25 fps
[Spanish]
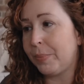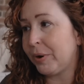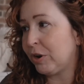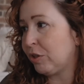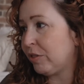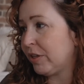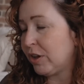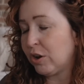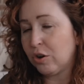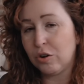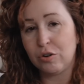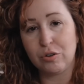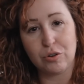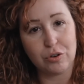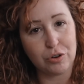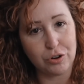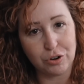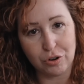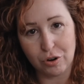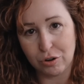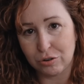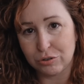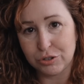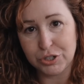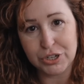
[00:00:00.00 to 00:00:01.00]
pero digo,
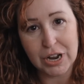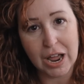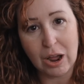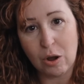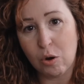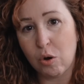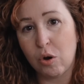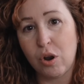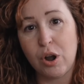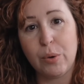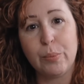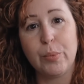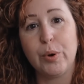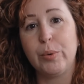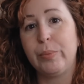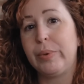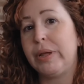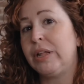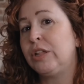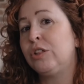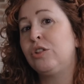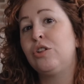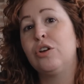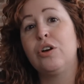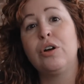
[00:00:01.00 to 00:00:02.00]
no, saco el
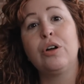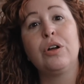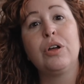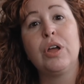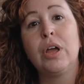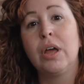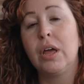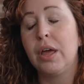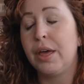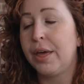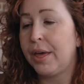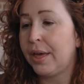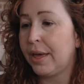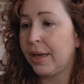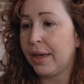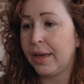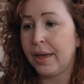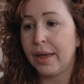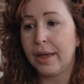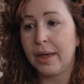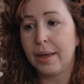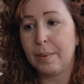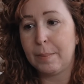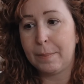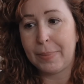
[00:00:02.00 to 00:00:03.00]
momento
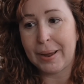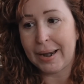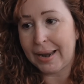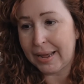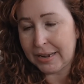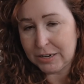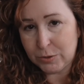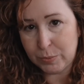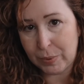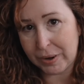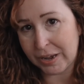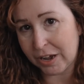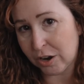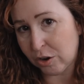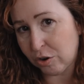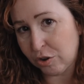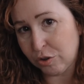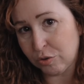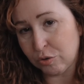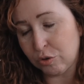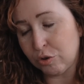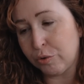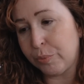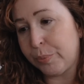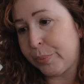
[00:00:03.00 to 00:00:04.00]
eh, para explicarlo en
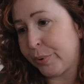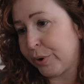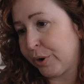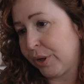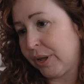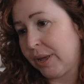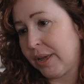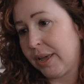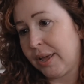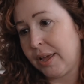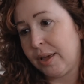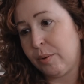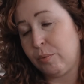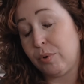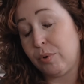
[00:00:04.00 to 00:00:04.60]
YouTube porque,